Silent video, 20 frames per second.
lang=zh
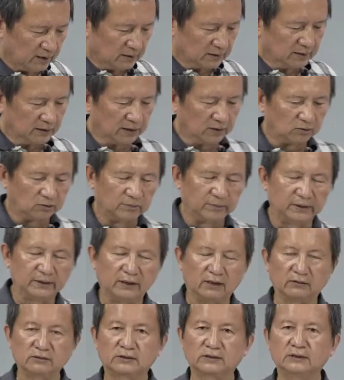那我们
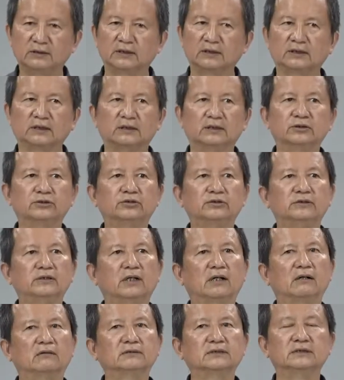老师呢，可能需
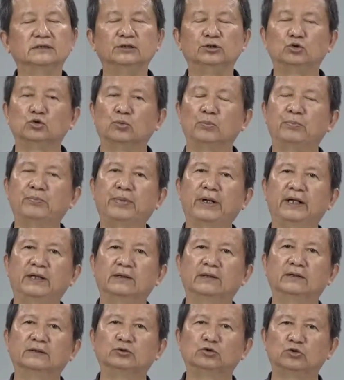要自己准备
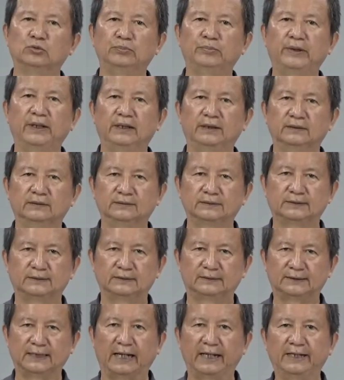准备
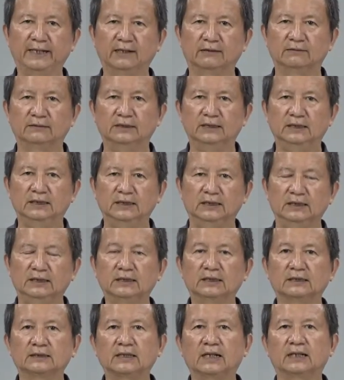材料。一
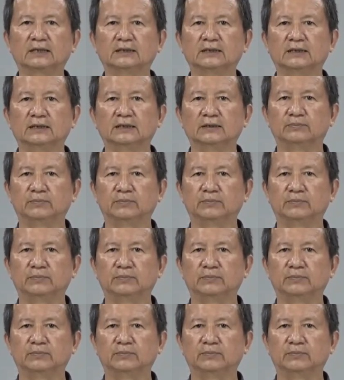个大的